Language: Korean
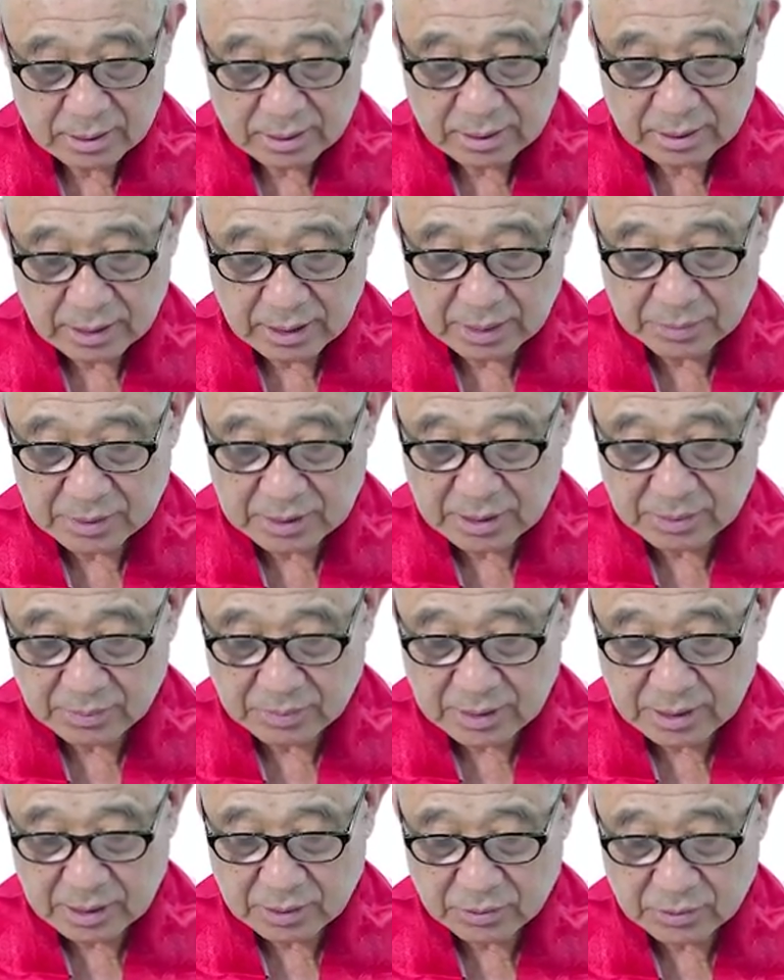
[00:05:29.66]

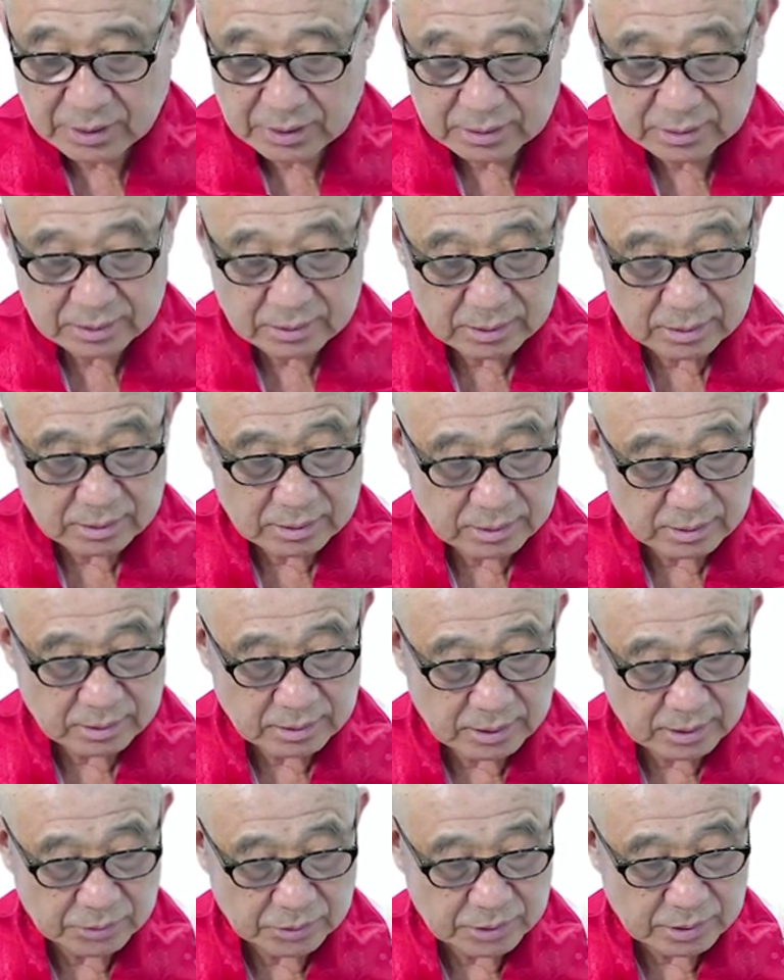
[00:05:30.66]
아비달마라고 하는 어떤 그
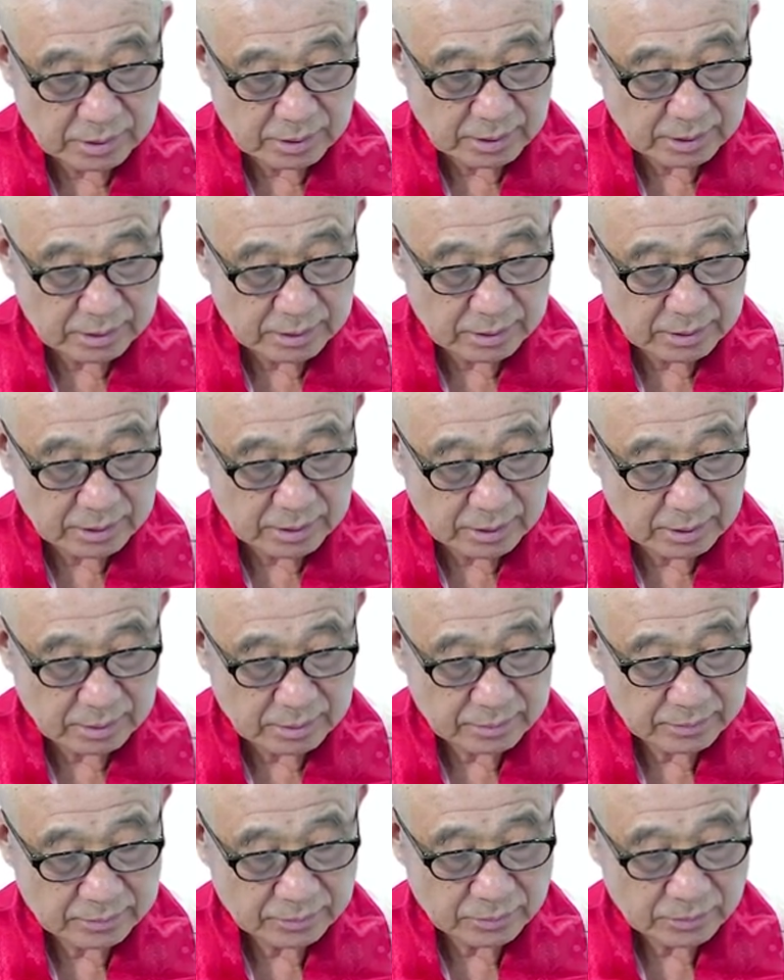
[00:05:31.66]
집성한 것이다.
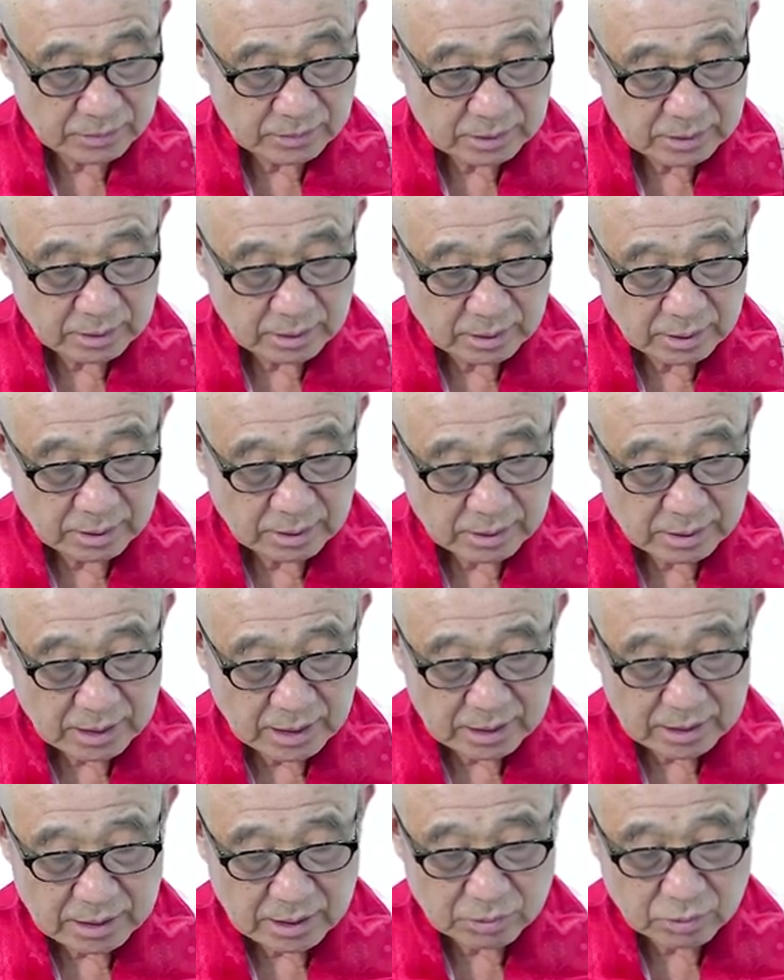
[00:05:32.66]

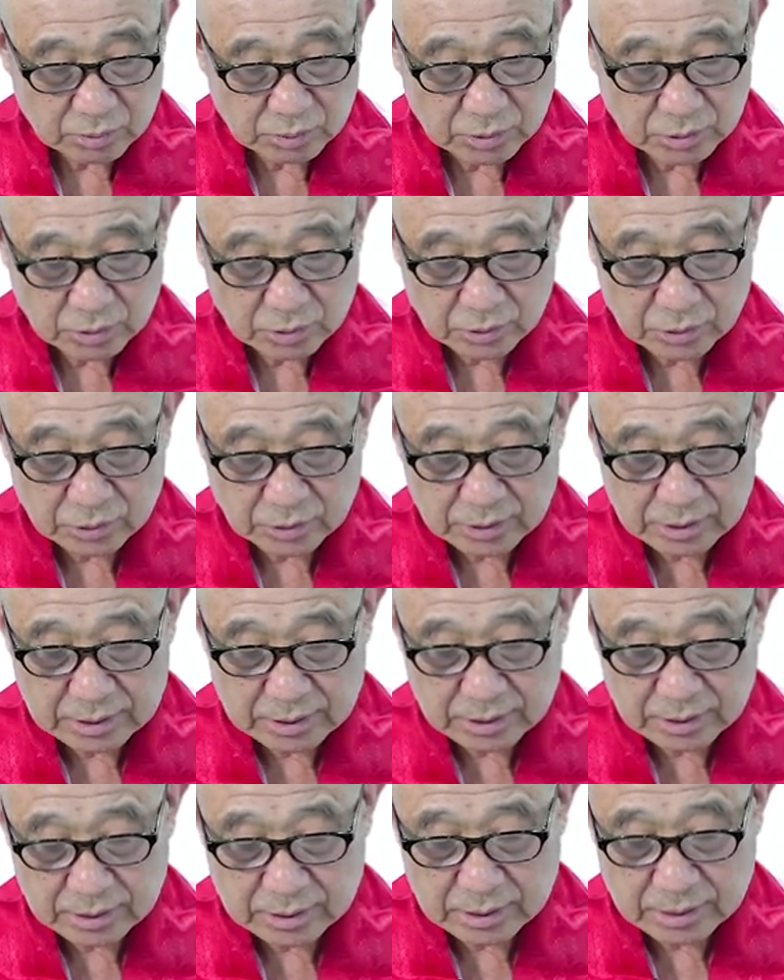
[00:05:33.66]
상자부
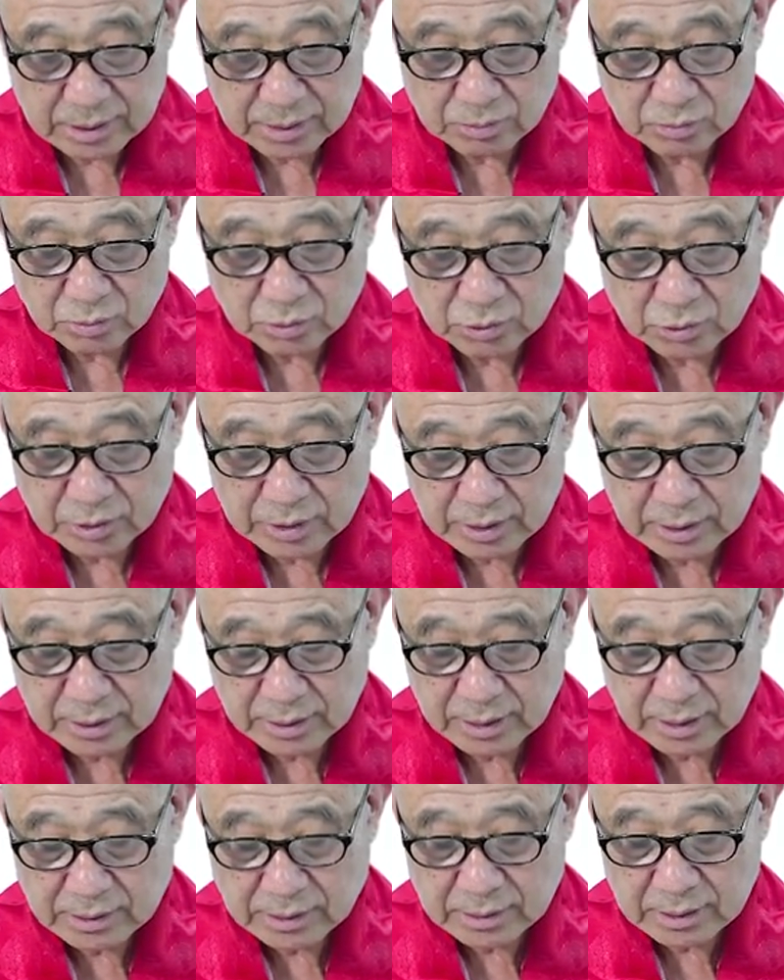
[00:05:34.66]
불교권에서는 인문의
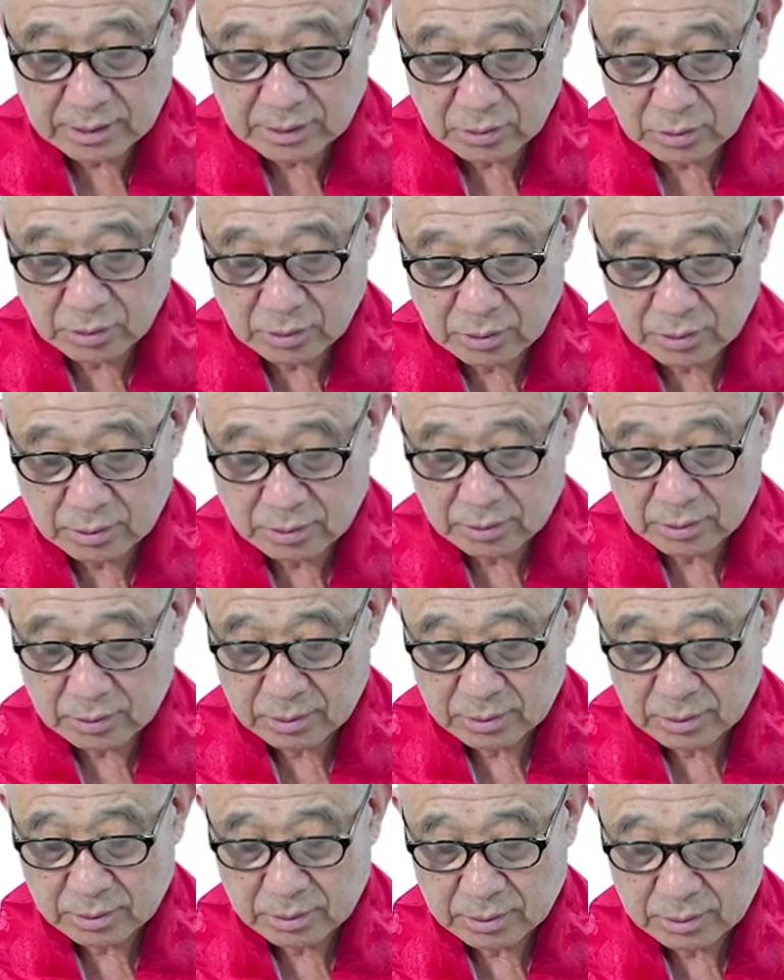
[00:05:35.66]
테스키토
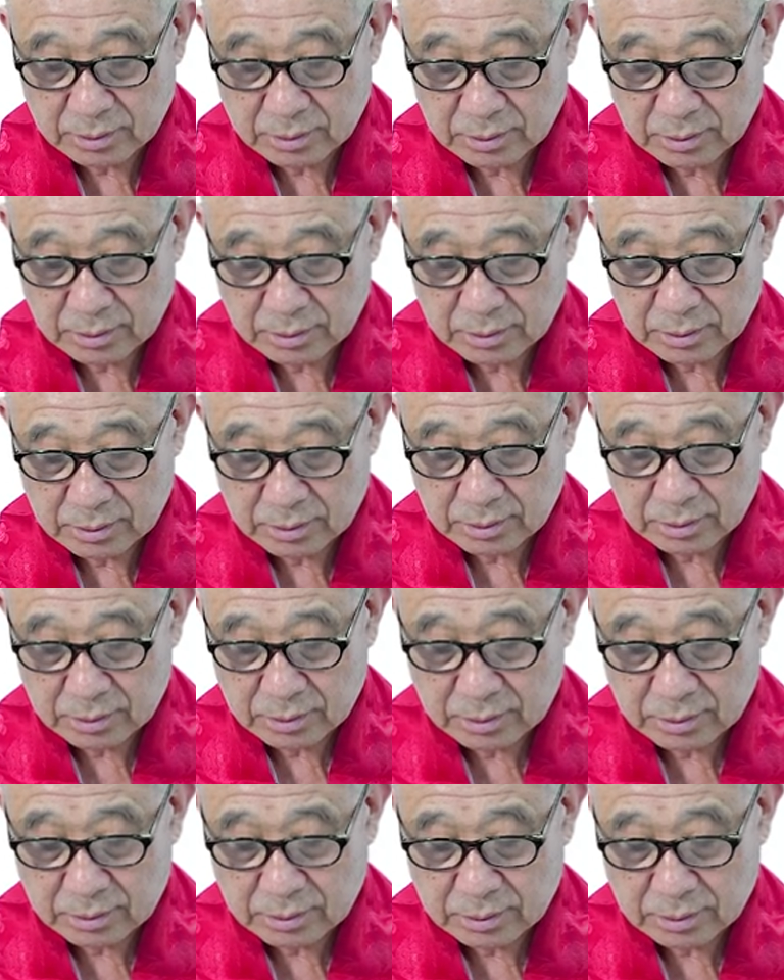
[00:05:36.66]

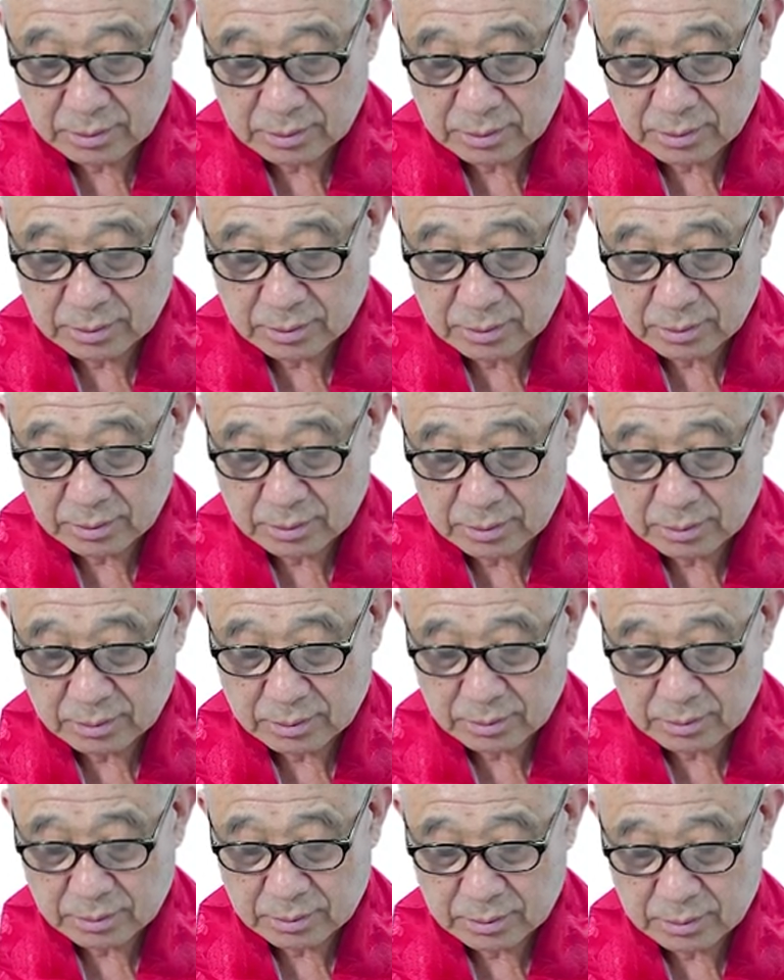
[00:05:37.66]
어,
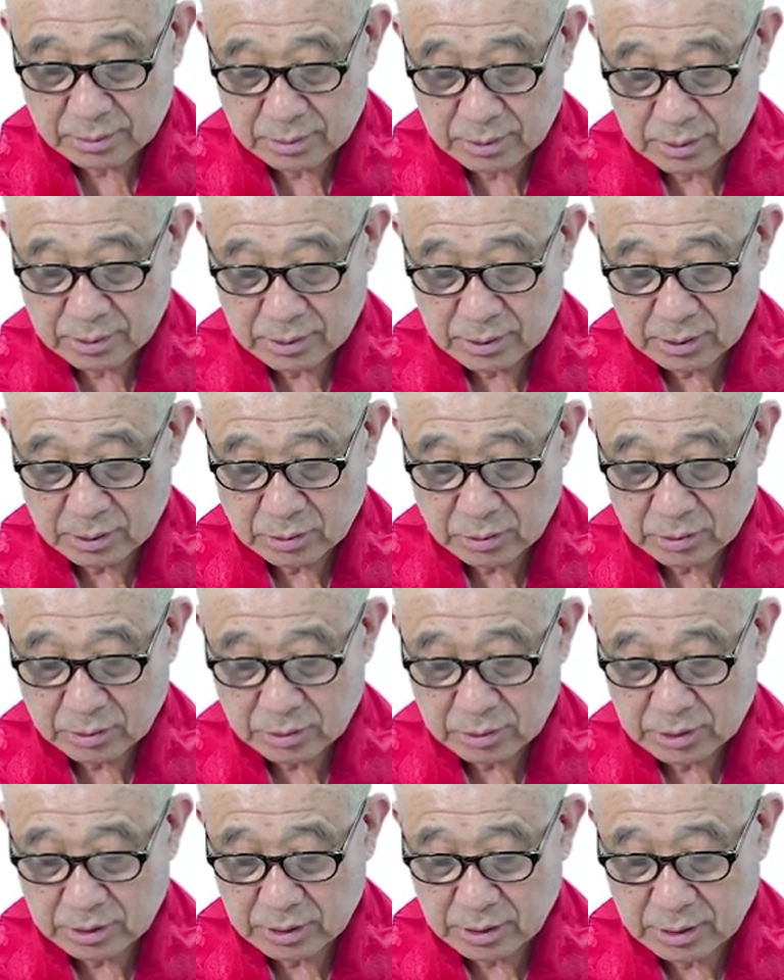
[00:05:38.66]

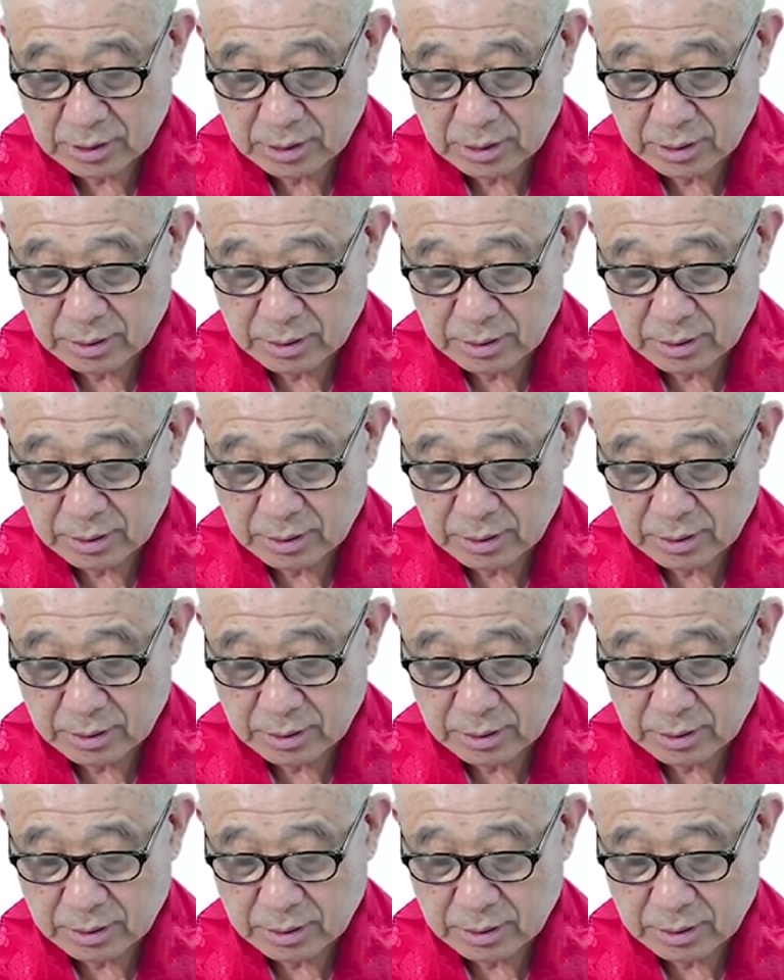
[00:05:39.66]
에스키또 시대